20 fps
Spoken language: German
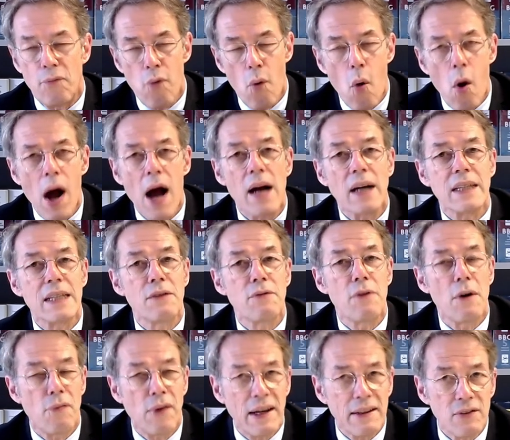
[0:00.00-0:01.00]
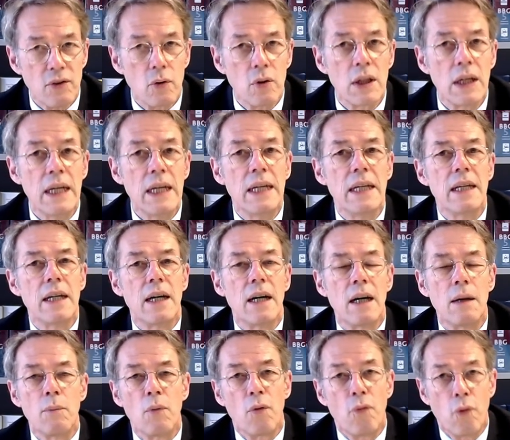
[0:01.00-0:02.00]
dem Vorrang der Verfassung
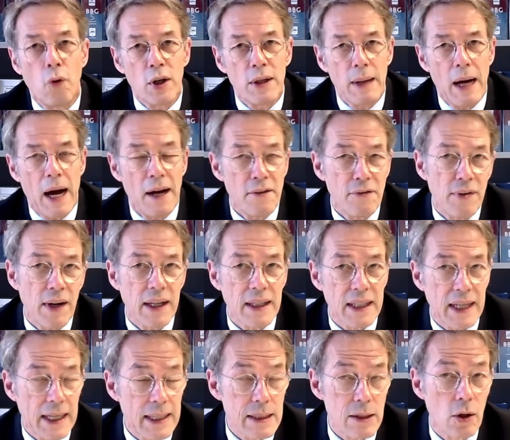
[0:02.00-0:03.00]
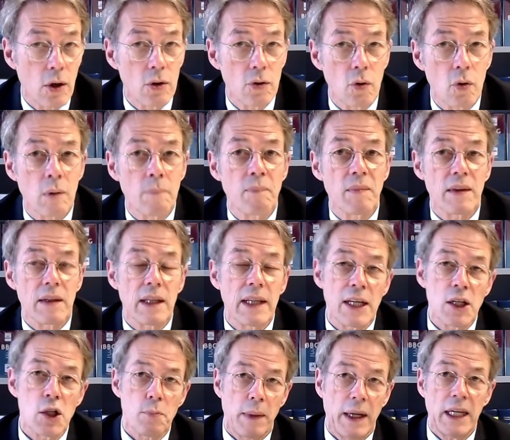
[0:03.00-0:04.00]
ähm, vor der einfachen Rechtsordnung
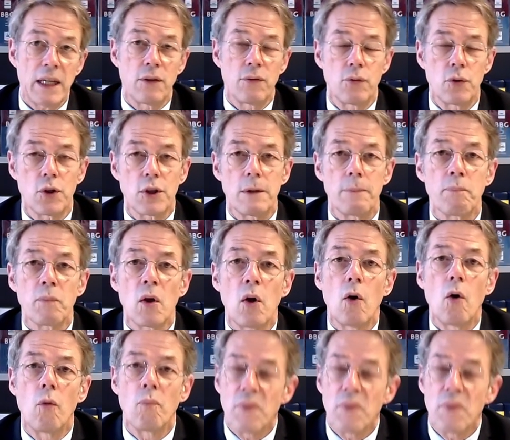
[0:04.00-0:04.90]
nicht entsprechen würde.